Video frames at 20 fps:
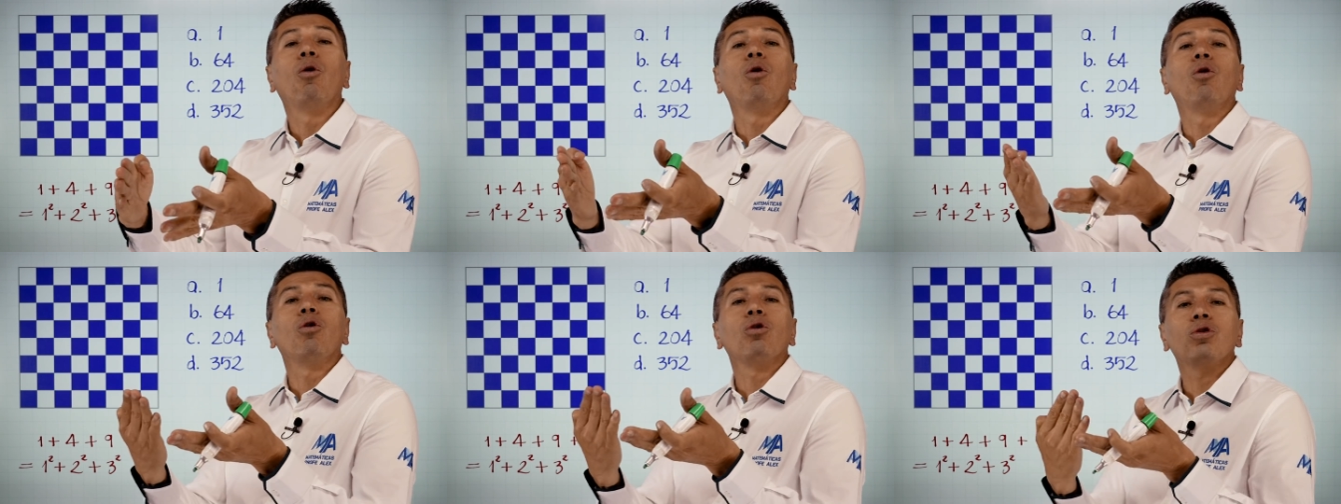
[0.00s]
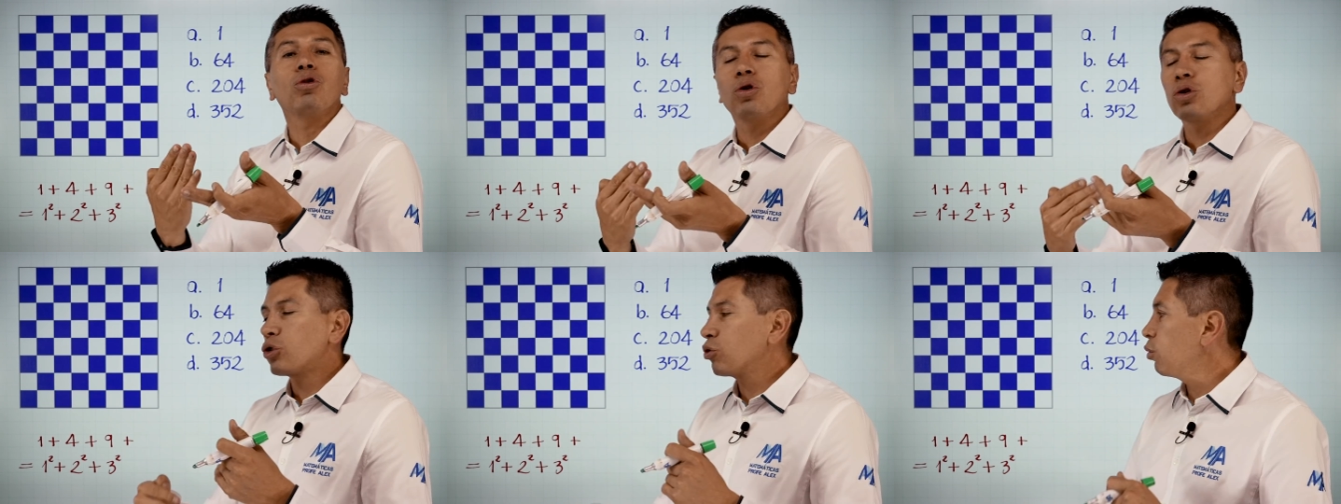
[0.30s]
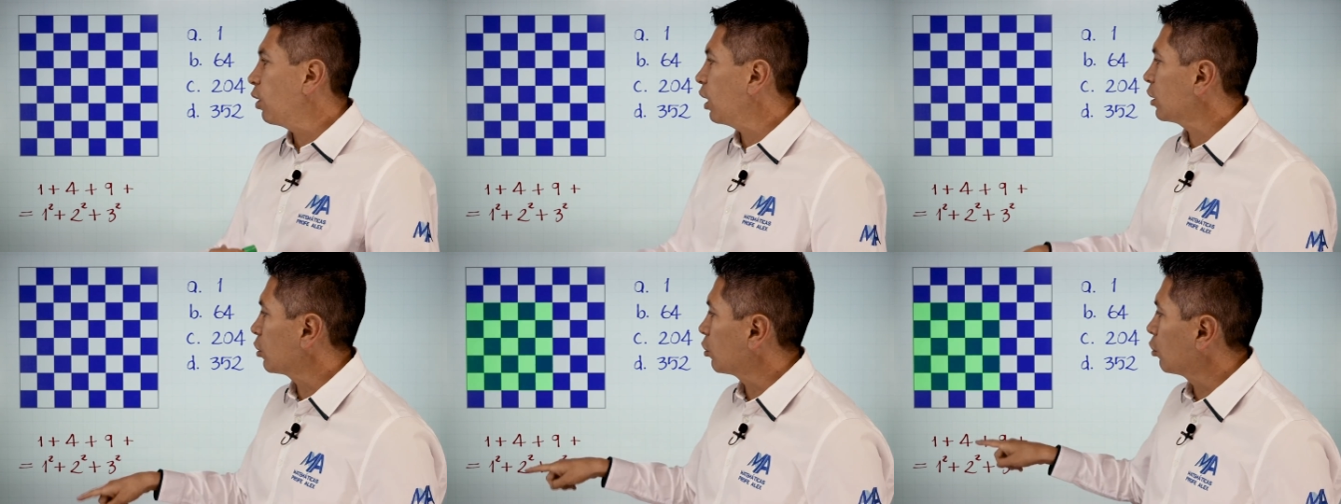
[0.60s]
Otros
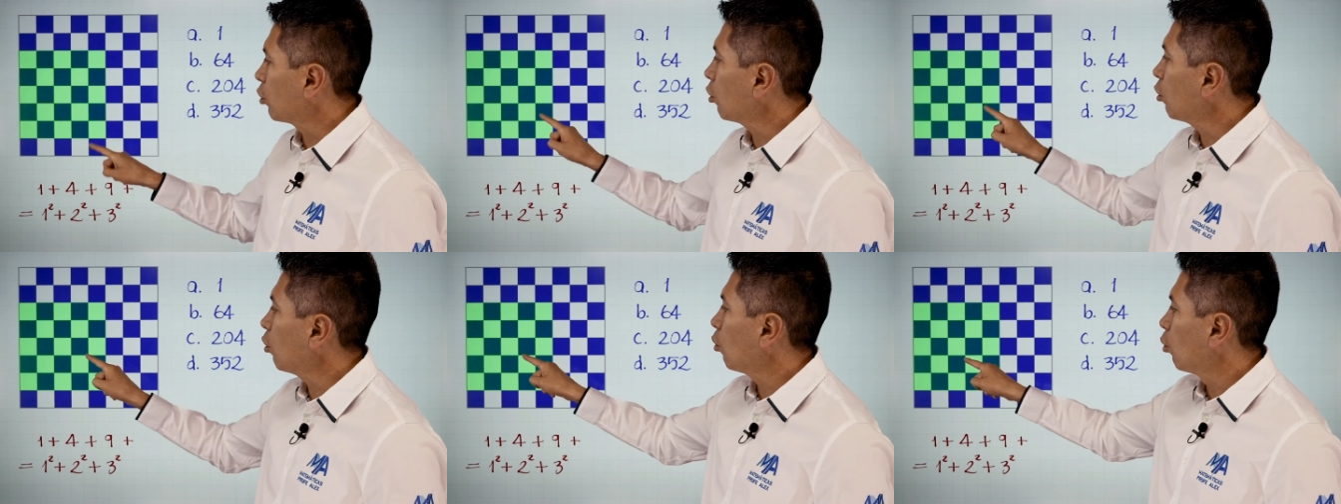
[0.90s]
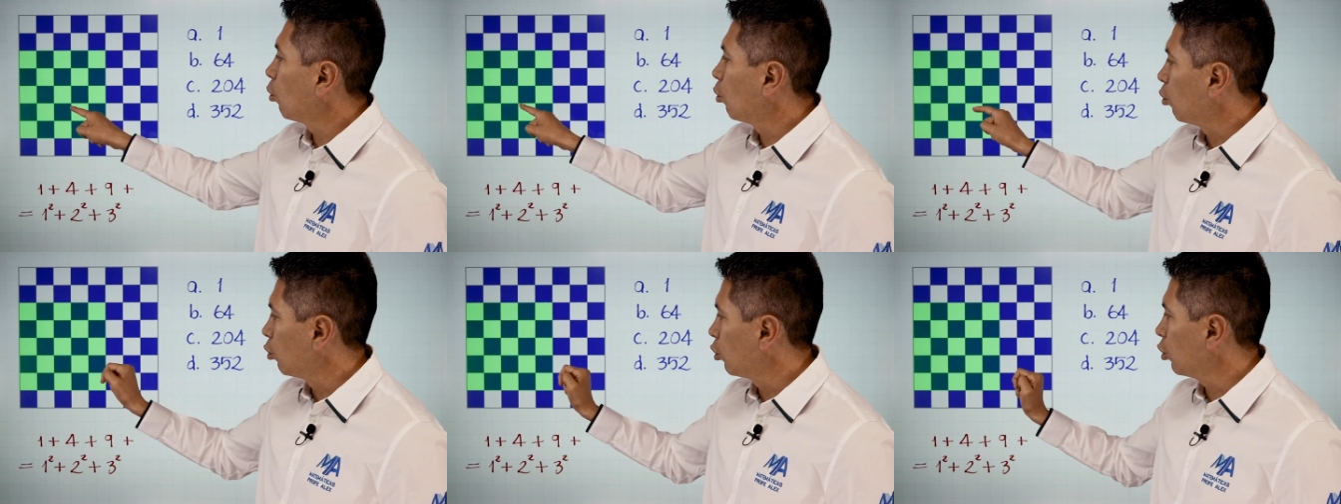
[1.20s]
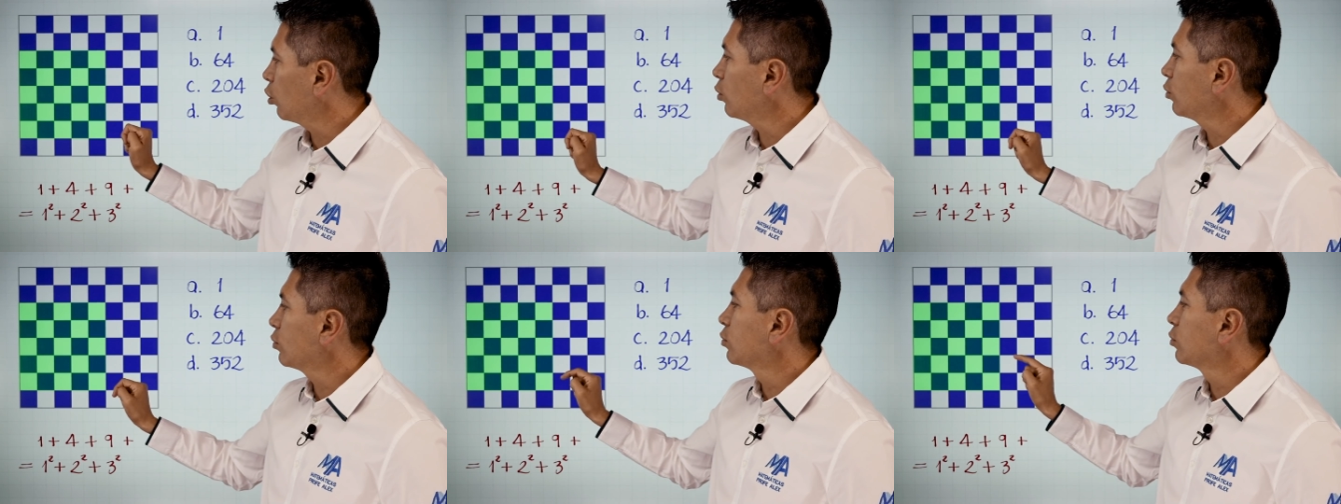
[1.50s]
4, ¿no?
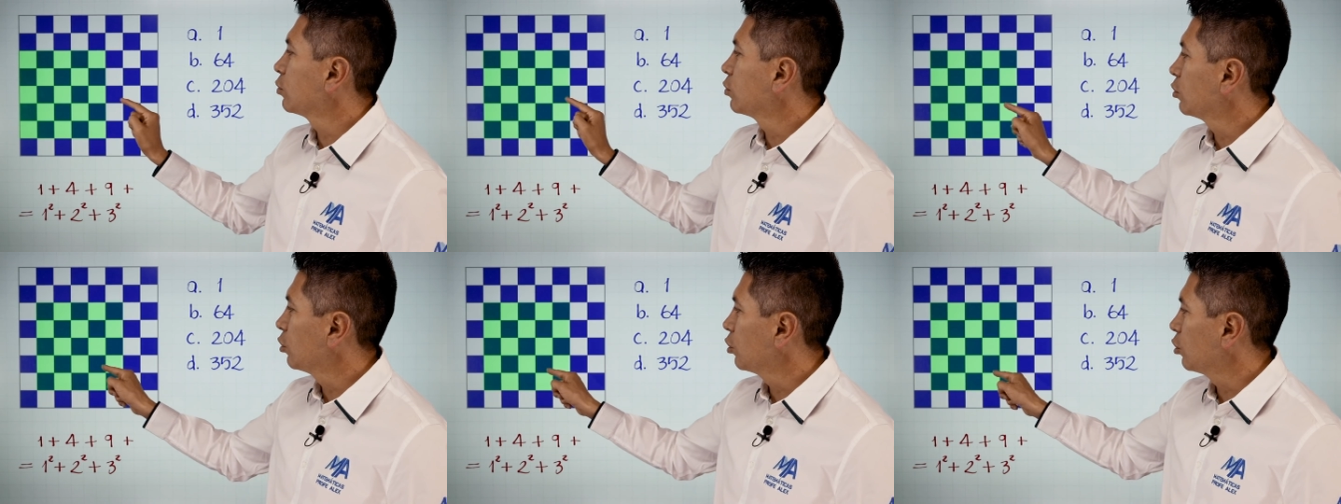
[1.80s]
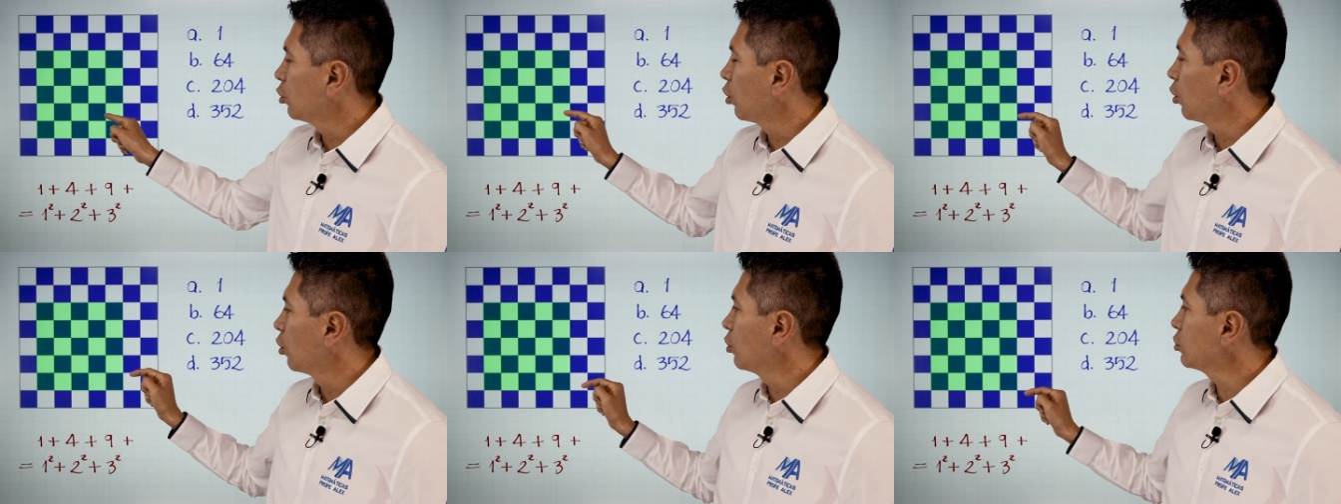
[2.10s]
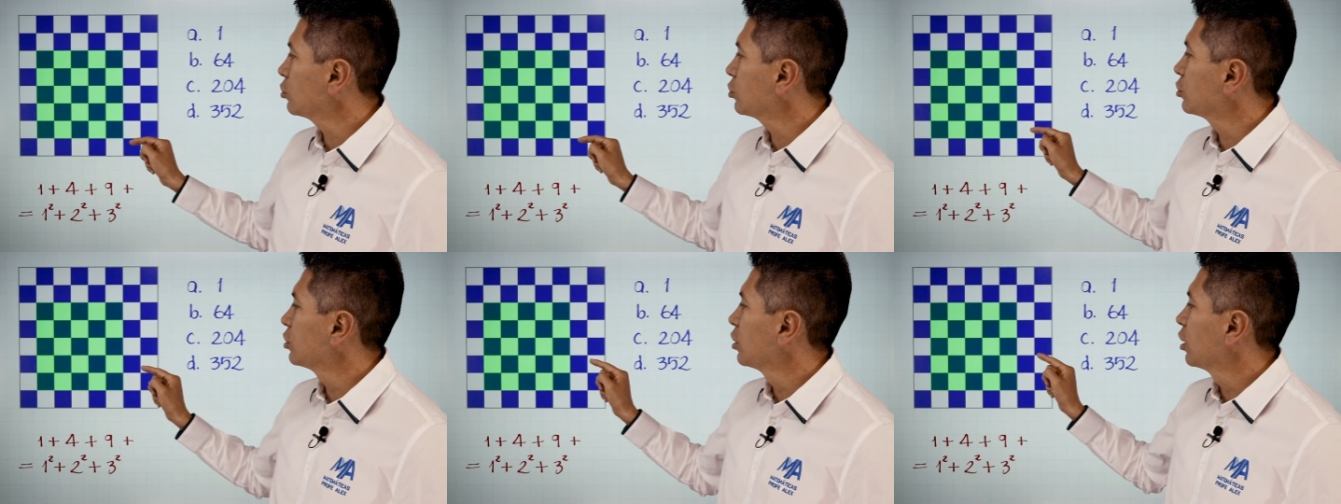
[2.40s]
1,
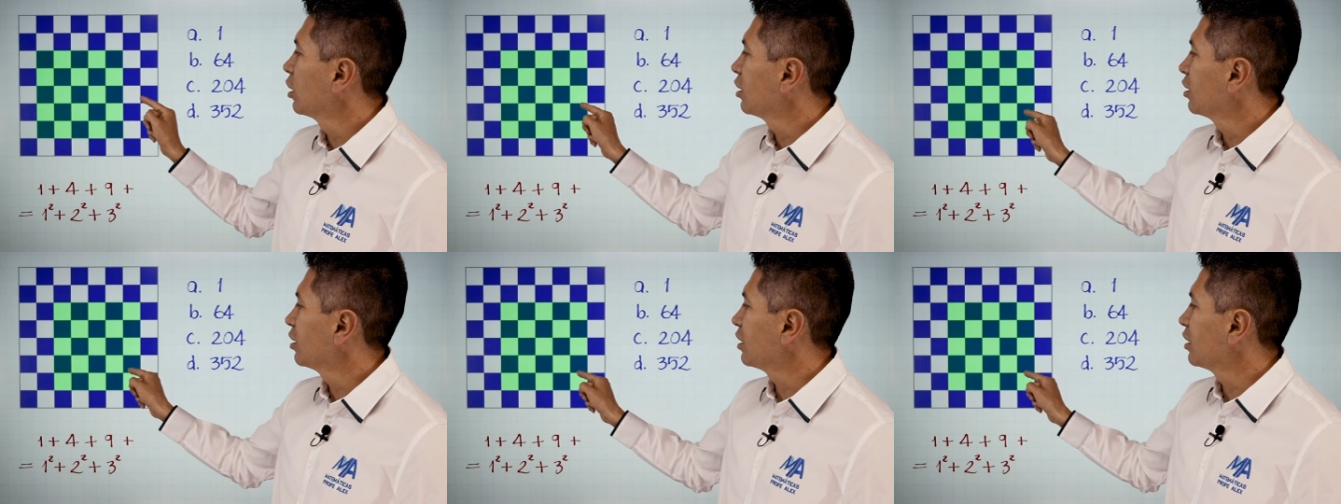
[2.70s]
2,